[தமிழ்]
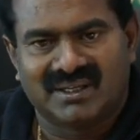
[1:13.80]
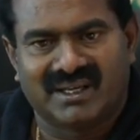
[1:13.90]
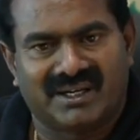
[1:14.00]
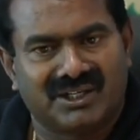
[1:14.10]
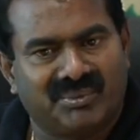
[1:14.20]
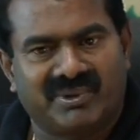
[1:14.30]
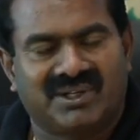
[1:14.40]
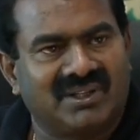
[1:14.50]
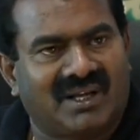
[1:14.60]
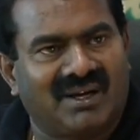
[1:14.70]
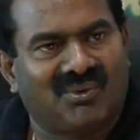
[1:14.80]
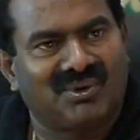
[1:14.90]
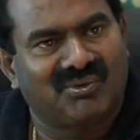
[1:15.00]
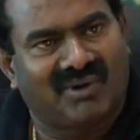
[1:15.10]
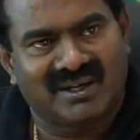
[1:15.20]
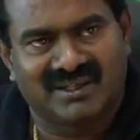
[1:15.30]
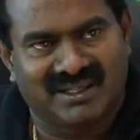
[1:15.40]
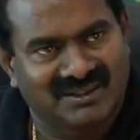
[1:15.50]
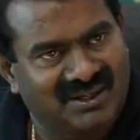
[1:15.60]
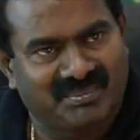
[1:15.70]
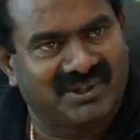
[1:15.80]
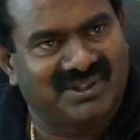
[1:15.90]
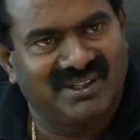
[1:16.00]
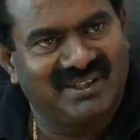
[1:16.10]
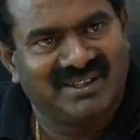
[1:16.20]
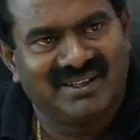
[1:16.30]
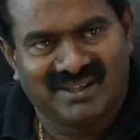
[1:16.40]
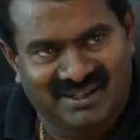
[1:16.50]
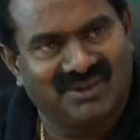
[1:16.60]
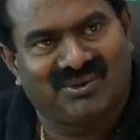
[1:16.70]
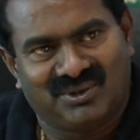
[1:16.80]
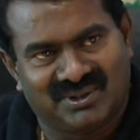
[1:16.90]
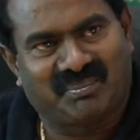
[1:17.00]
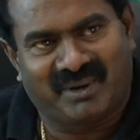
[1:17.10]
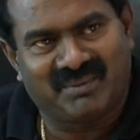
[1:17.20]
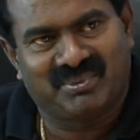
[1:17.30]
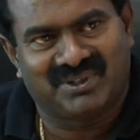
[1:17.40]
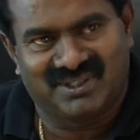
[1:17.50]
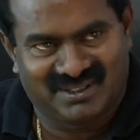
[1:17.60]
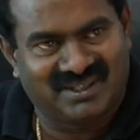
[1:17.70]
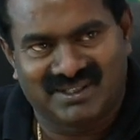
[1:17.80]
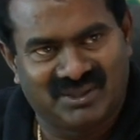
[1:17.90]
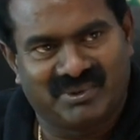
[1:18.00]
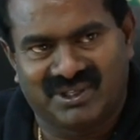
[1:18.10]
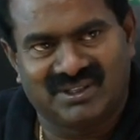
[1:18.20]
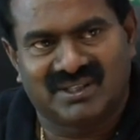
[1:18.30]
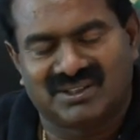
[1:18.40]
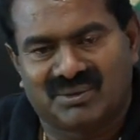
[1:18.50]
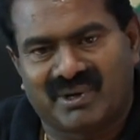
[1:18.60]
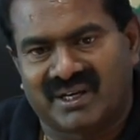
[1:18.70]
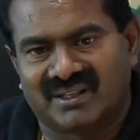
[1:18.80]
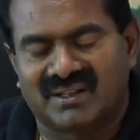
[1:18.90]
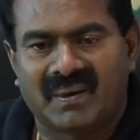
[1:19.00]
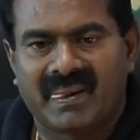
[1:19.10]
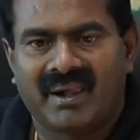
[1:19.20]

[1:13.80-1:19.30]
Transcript: இங்கே ரெண்டு பெட்டி தான் ஒன்று வாக்கு எந்திர பெட்டி இன்னொன்று இந்த பணப்பெட்டி இது ரெண்டு பெட்டி தான் தீர்மானிக்குது